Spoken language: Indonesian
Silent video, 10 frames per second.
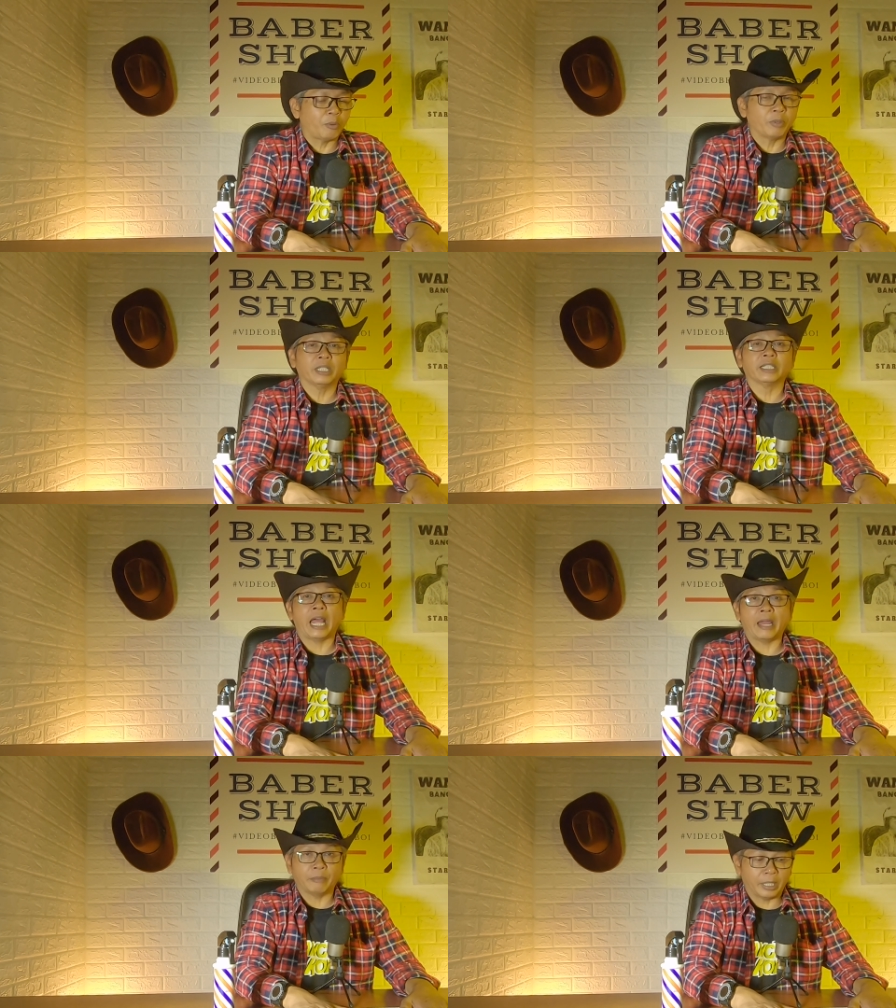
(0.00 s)
mobil
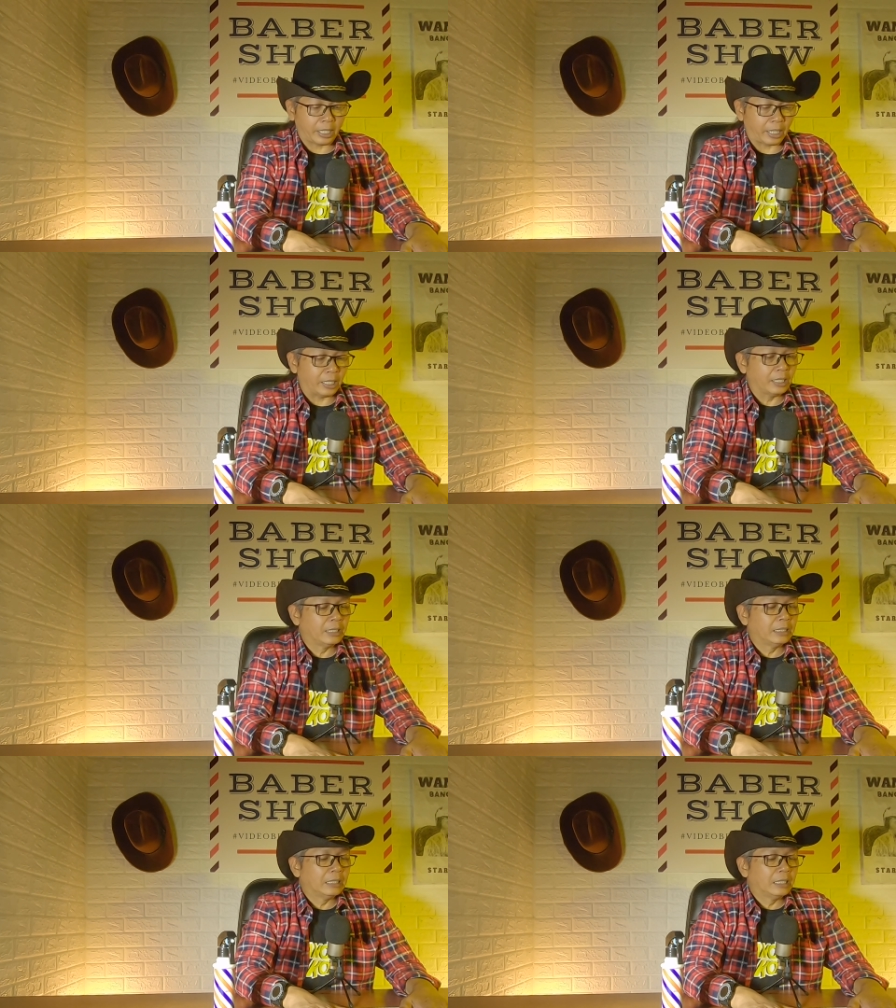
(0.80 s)
Daimler.
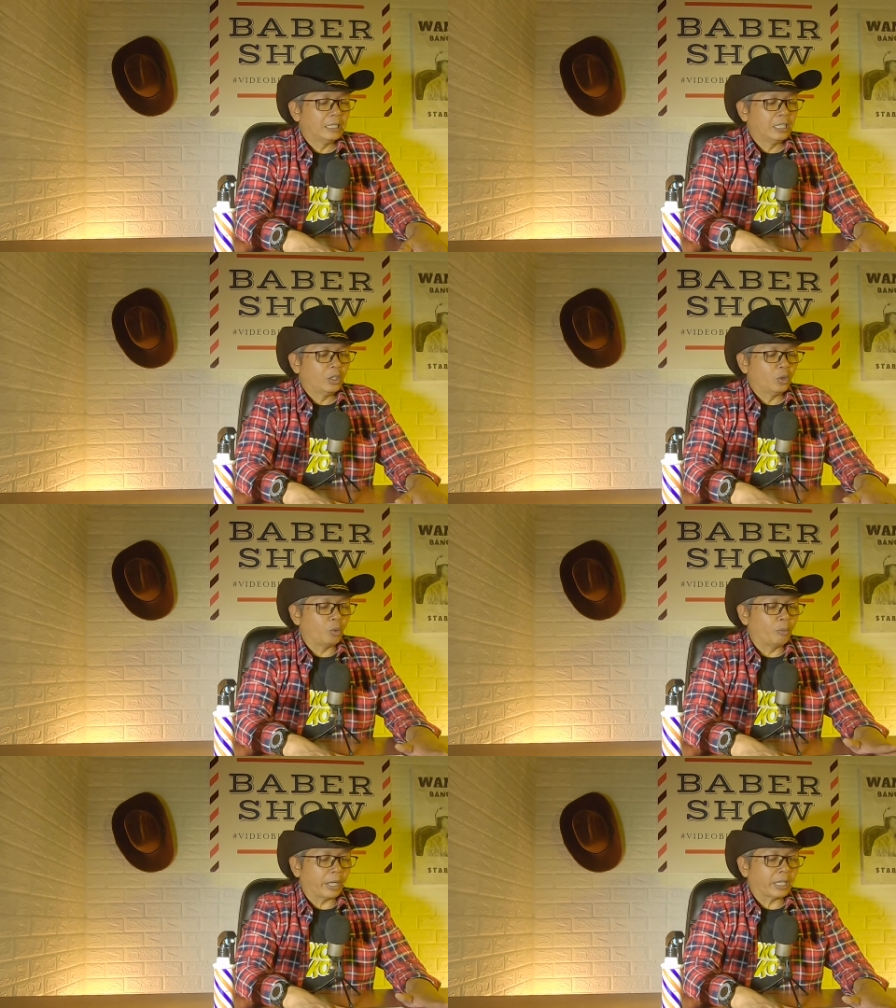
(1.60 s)

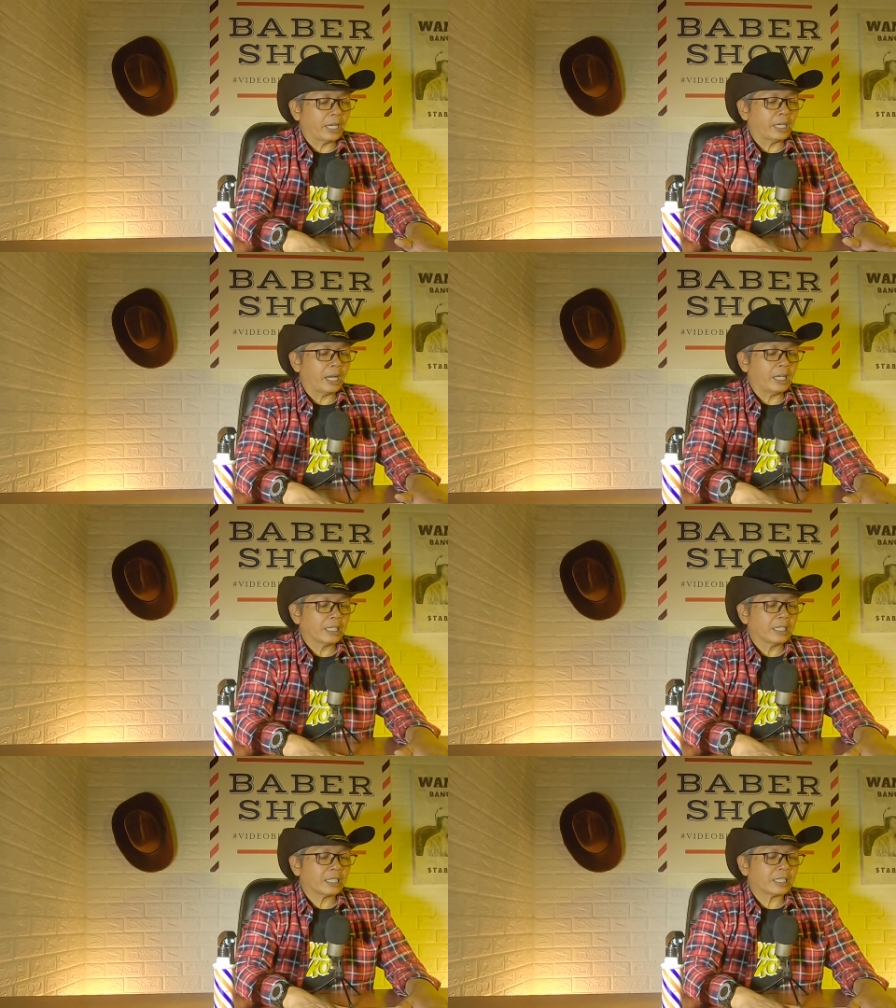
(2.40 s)
UBQ
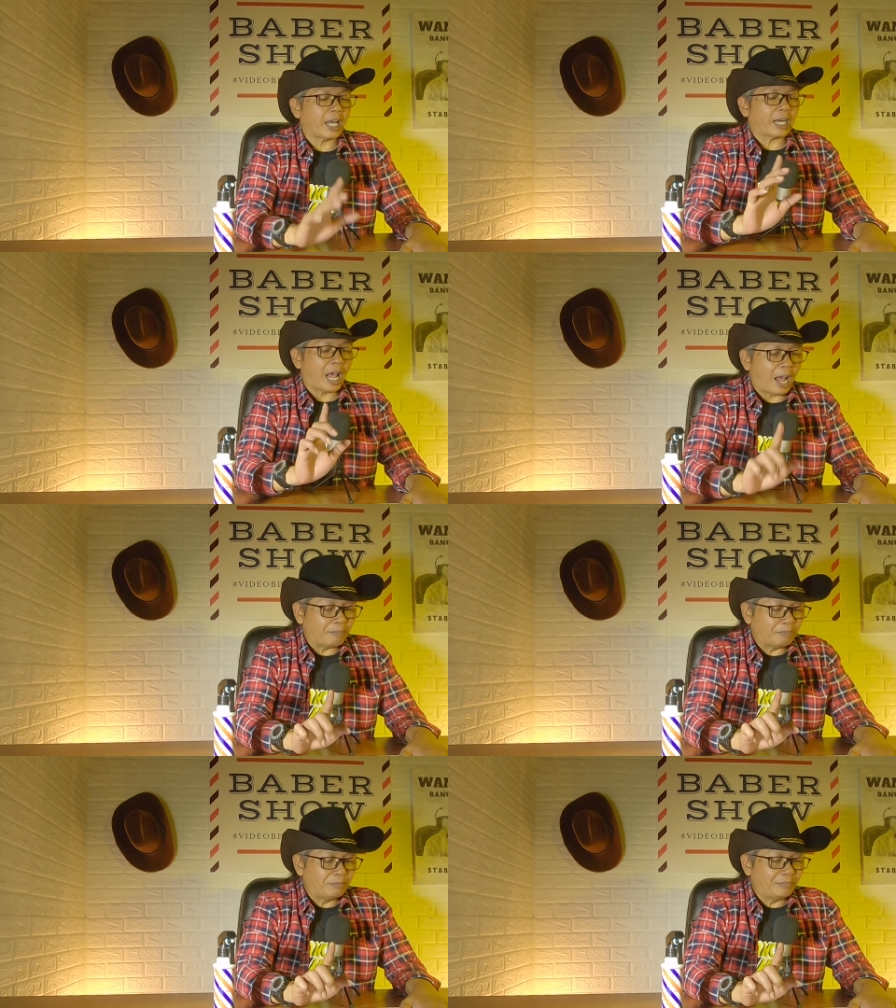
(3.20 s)
adalah startup